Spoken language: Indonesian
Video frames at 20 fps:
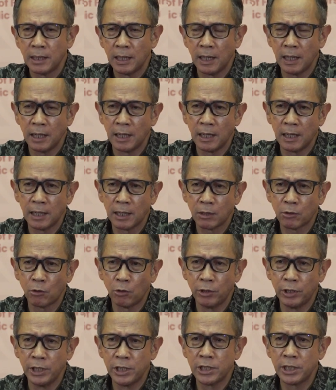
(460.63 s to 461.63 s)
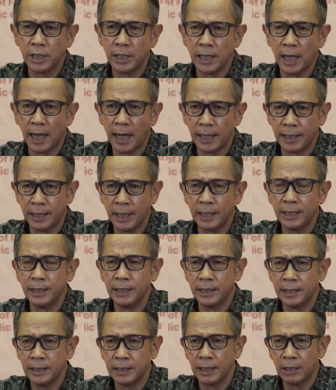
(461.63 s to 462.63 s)
eh, kondisi yang ada
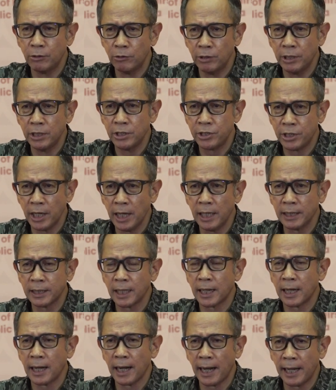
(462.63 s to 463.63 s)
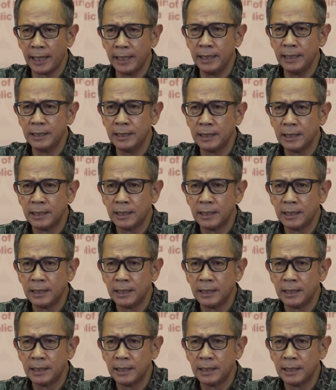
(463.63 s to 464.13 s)
di Indonesia antara lain